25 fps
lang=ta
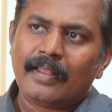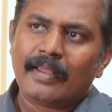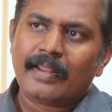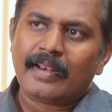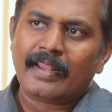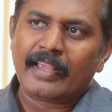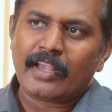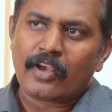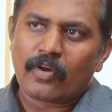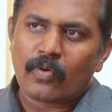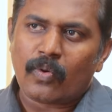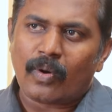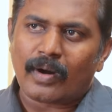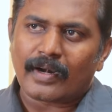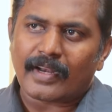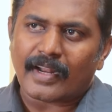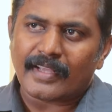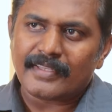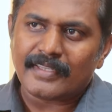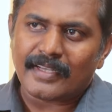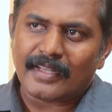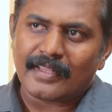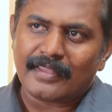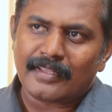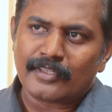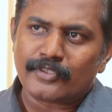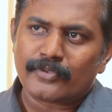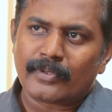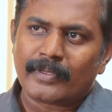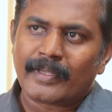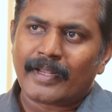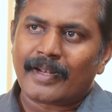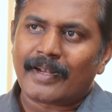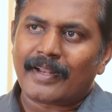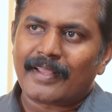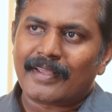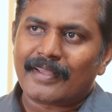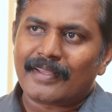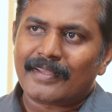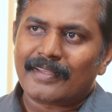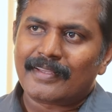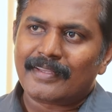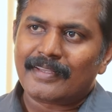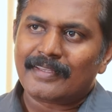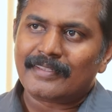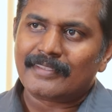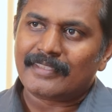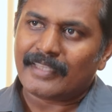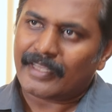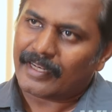நீங்கள் கோட்டா ஜாதின்னு சொன்னீங்களே
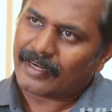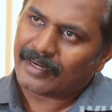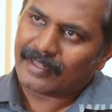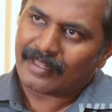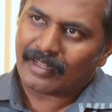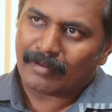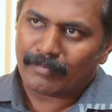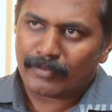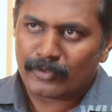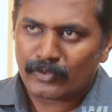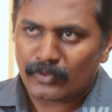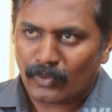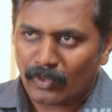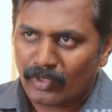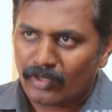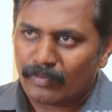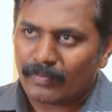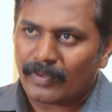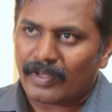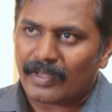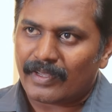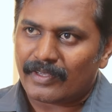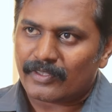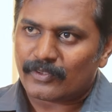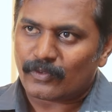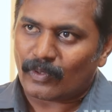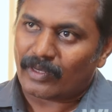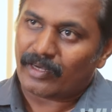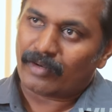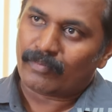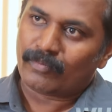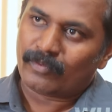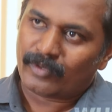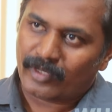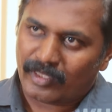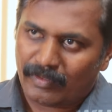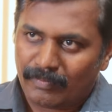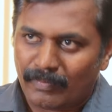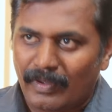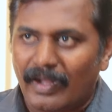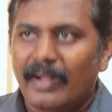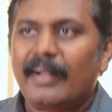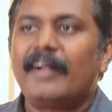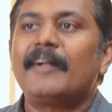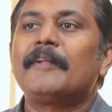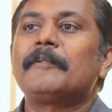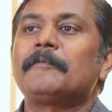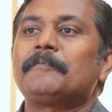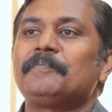ஜெயலலிதா அப்படி சொல்லுமா சொல்ல முடியுமா